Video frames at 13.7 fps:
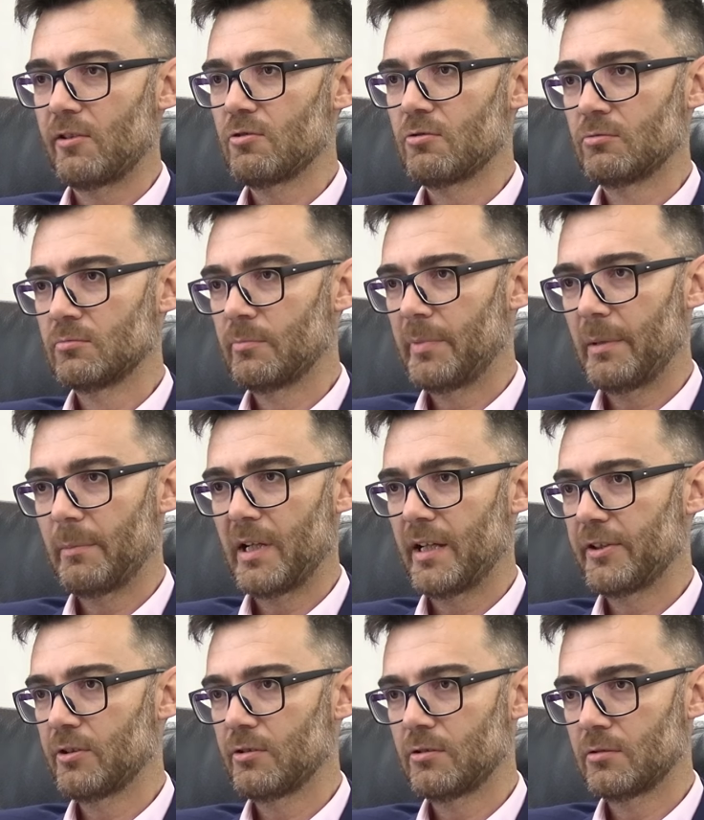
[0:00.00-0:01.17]
ha sido un primer
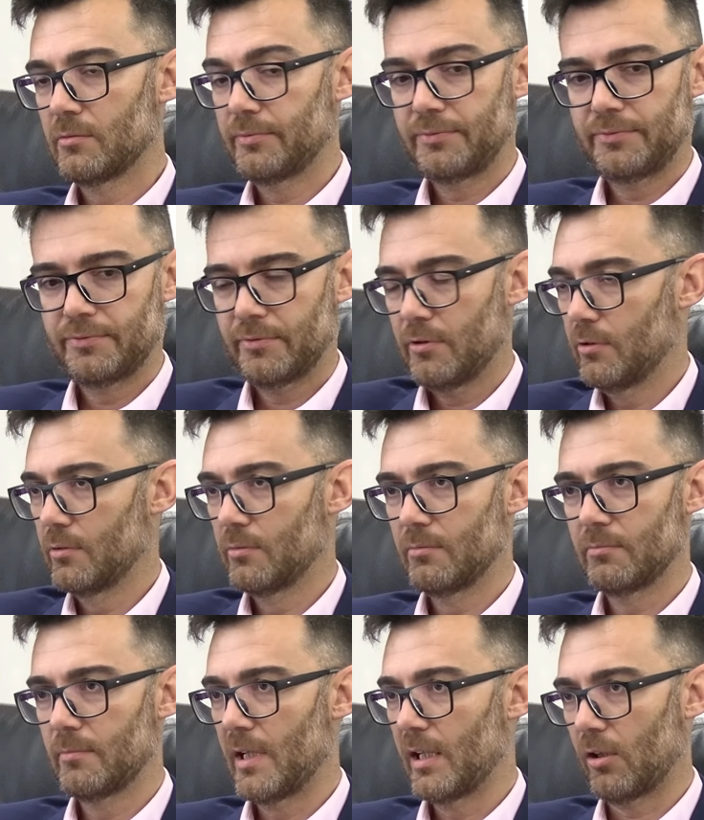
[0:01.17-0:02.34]
año
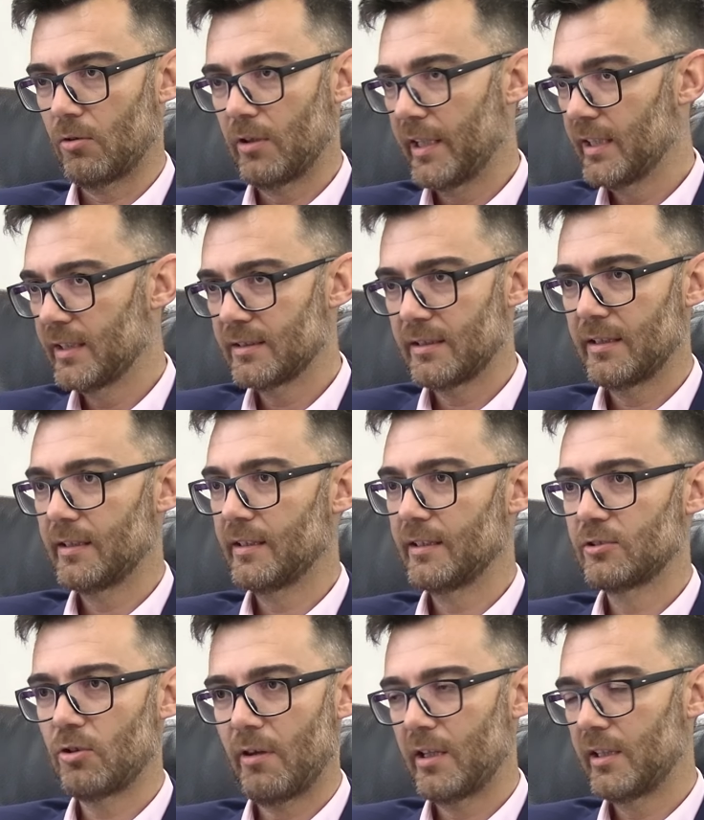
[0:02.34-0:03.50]
con marrones
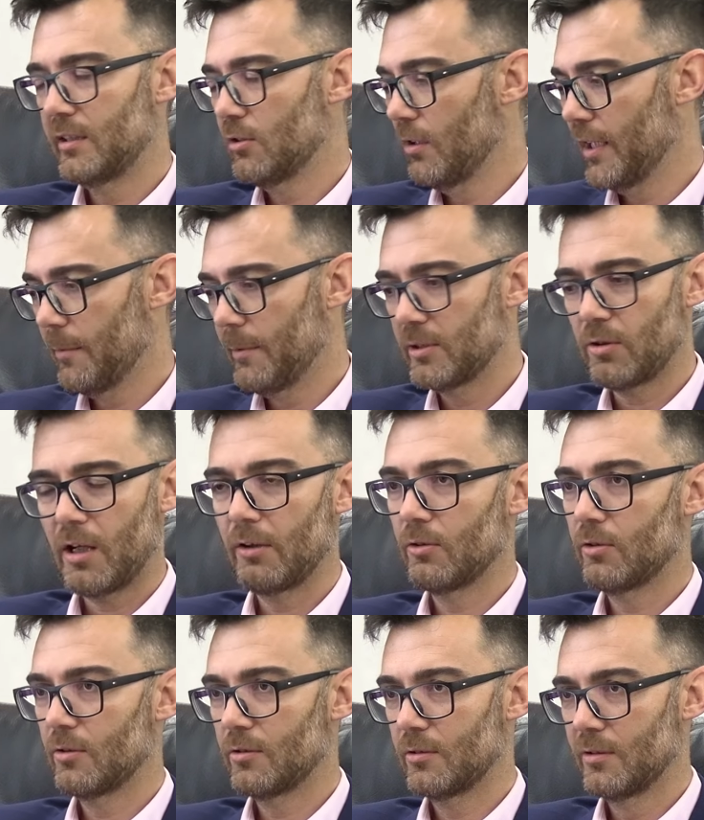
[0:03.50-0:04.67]
de toda índole que me ha
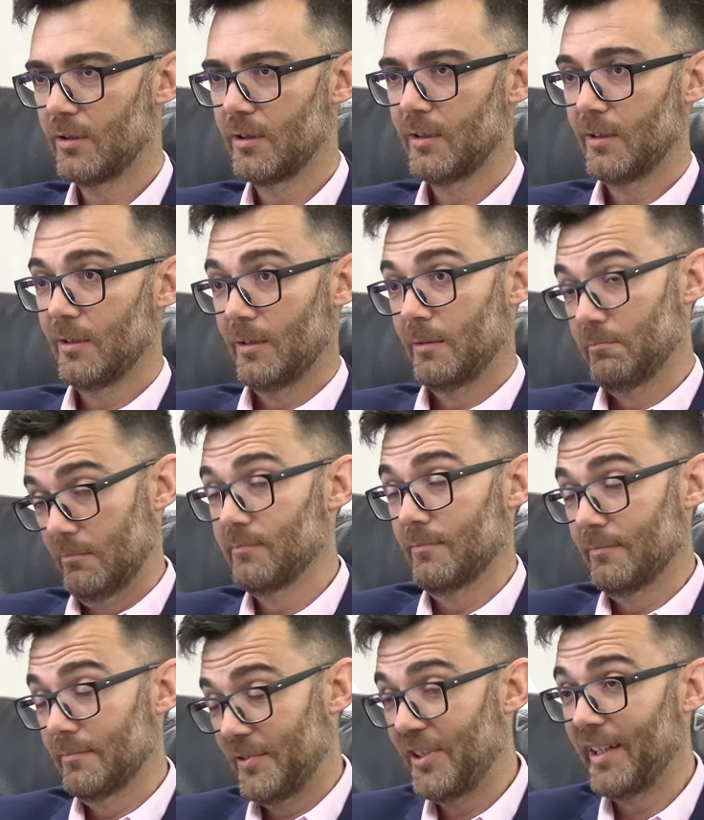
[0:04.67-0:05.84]
tocado,
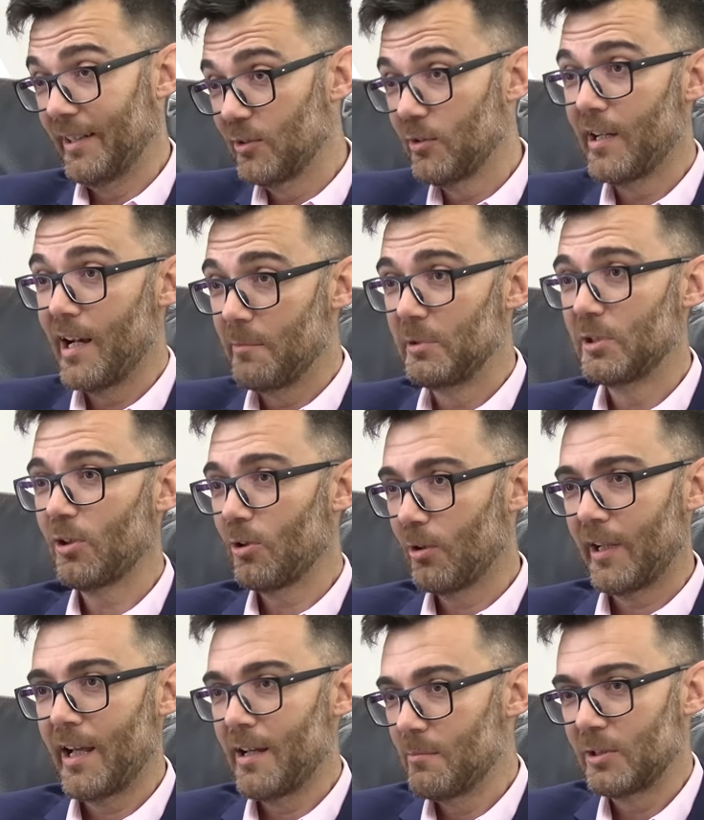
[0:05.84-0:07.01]
siguiendo en el ámbito
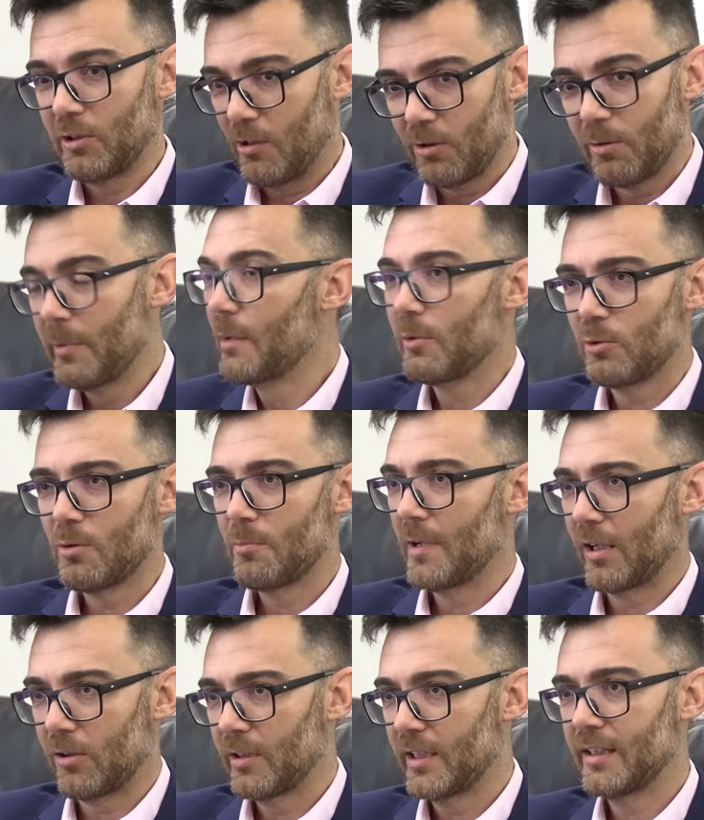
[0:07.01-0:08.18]
coloquial, me ha tocado comerme unos
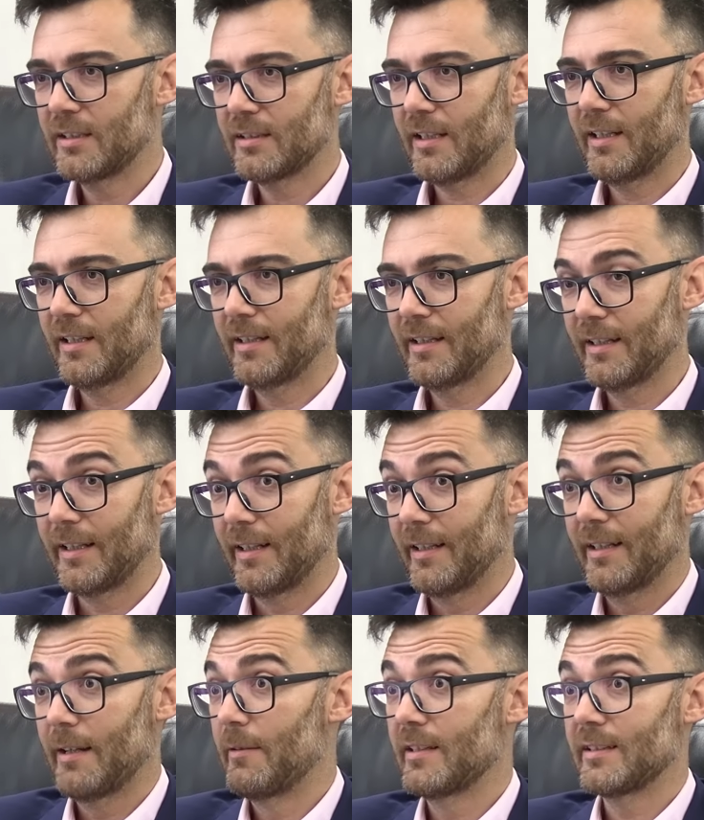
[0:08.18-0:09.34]
marrones que,
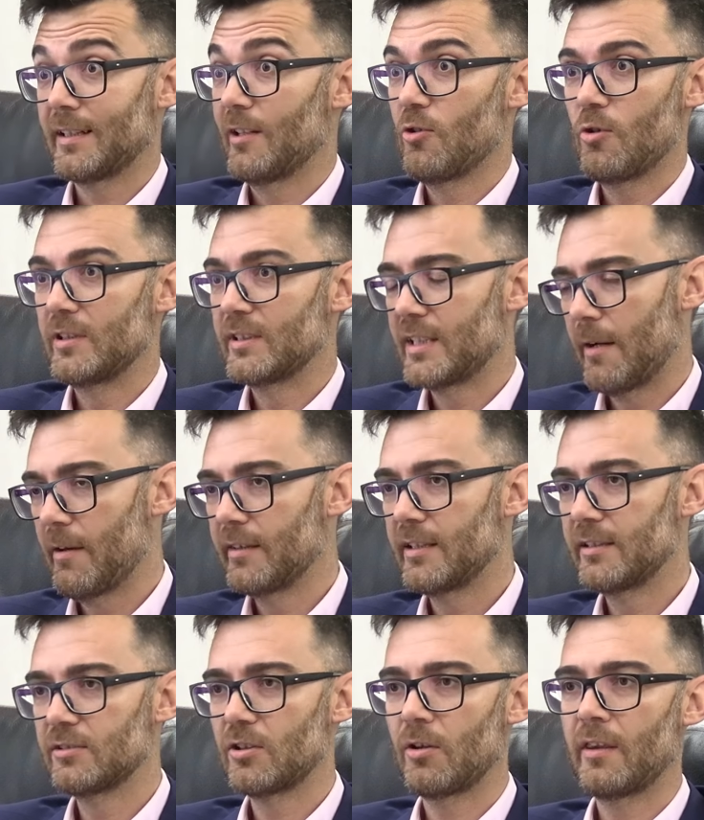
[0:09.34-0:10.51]
que la verdad es que no entraban
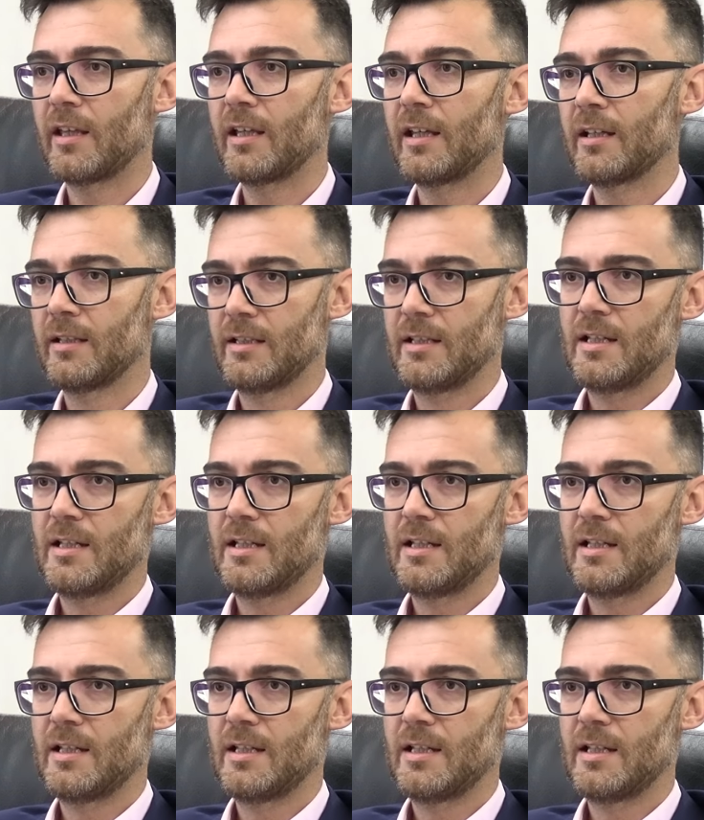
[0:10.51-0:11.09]
dentro de,